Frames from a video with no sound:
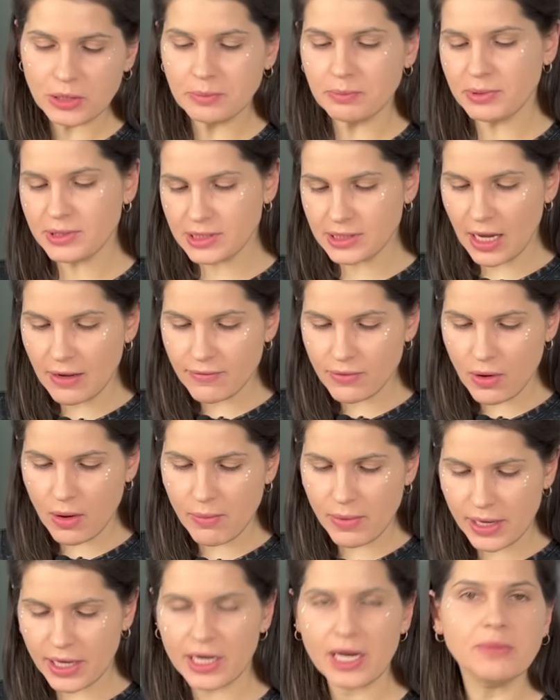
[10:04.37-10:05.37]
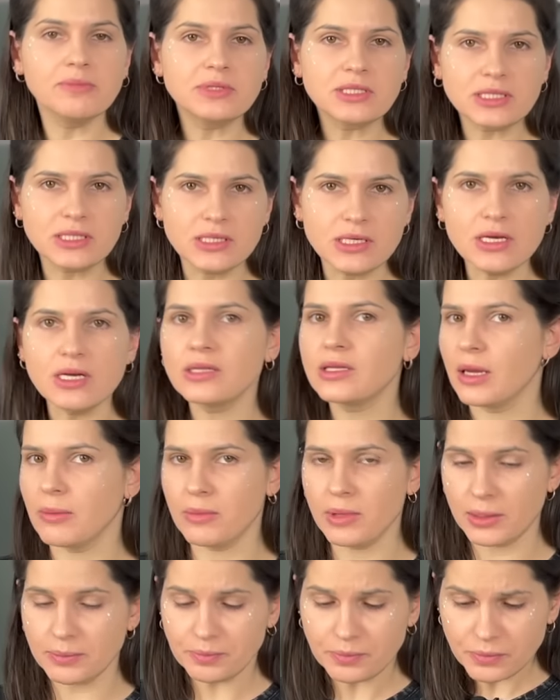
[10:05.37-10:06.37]
поставила бы крем-сыр,
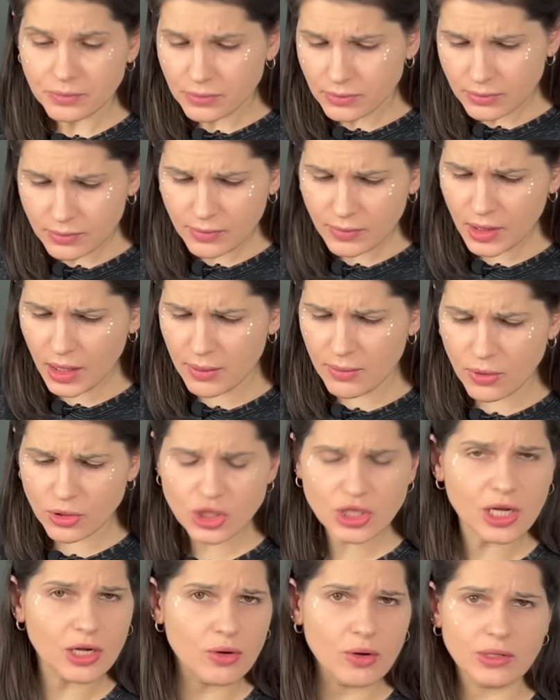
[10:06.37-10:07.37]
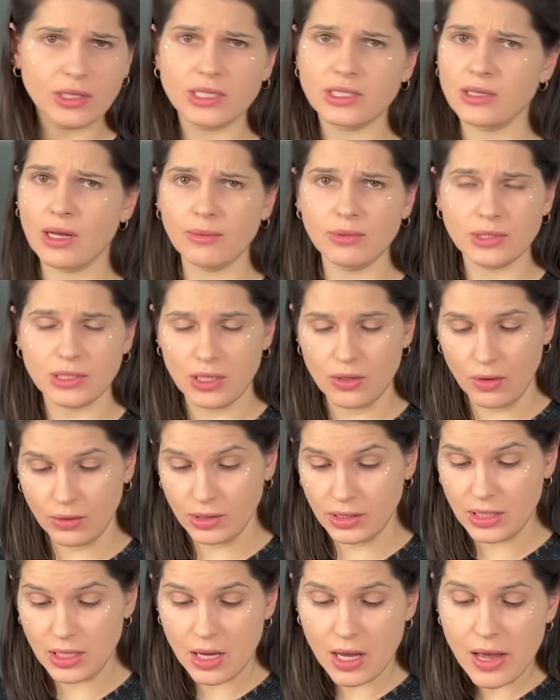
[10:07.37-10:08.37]
там, э, может, какой-то
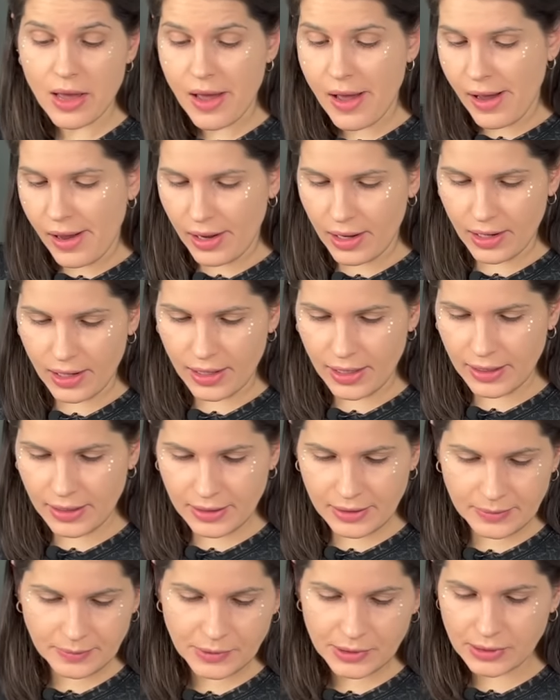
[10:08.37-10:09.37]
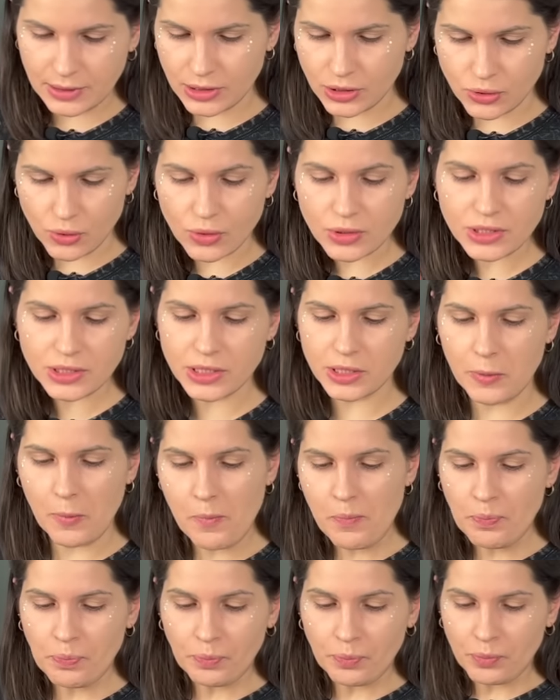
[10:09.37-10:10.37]
слабосоленый э, лососик,
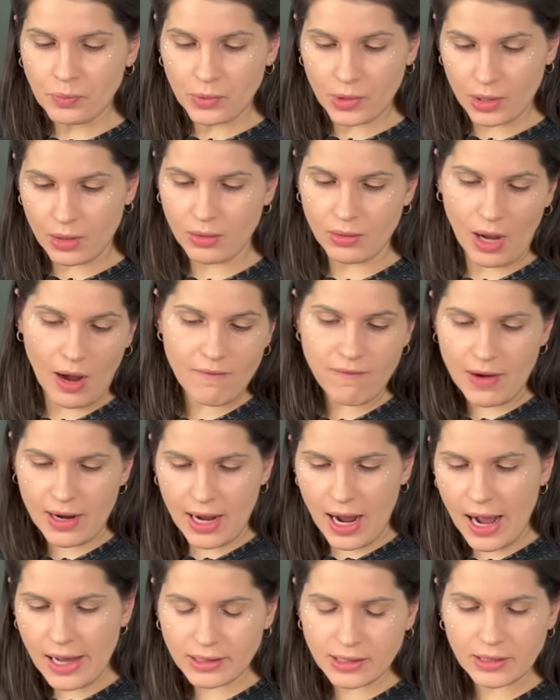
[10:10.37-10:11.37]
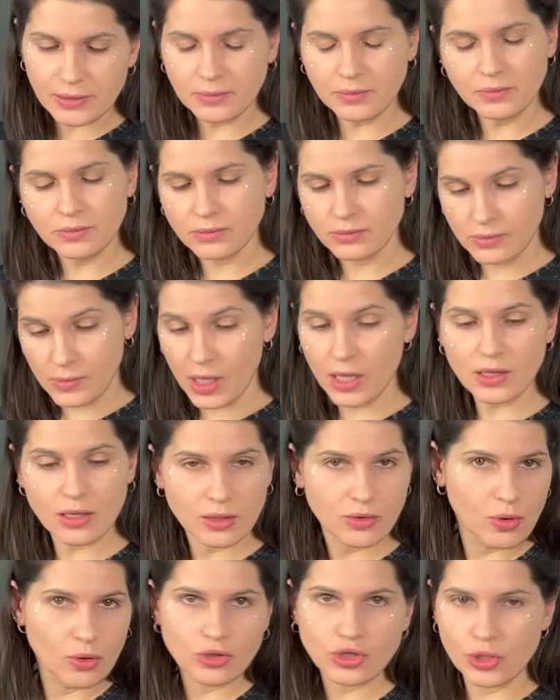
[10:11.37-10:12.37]
авокадо. Это
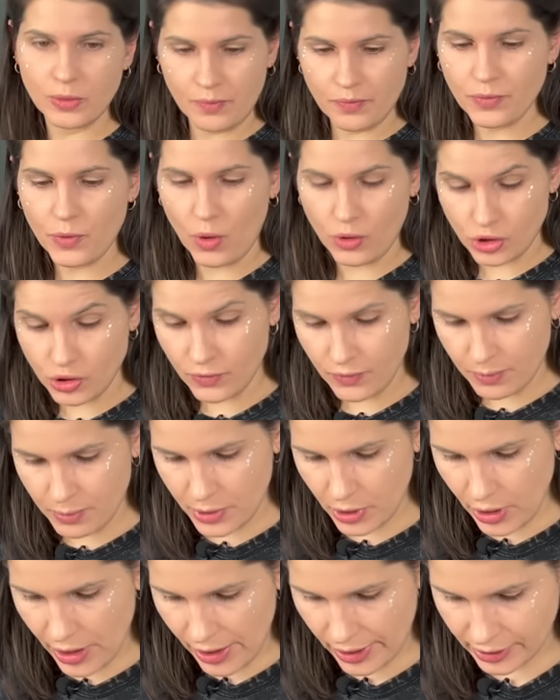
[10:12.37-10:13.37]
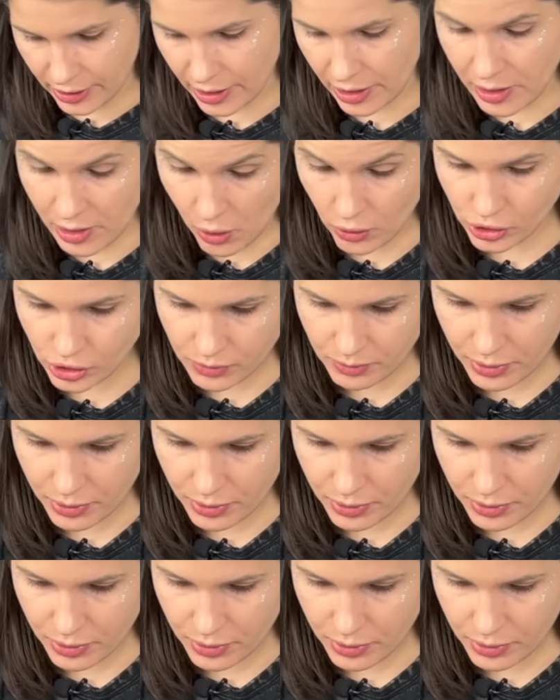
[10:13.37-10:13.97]
тоже очень приятно и очень